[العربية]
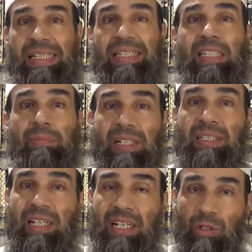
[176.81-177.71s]

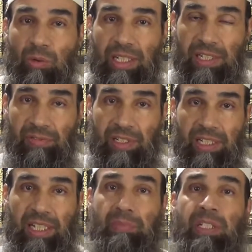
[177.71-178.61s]
يتمادى هؤلاء في
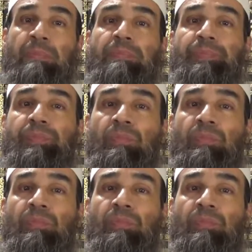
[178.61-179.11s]
كلامهم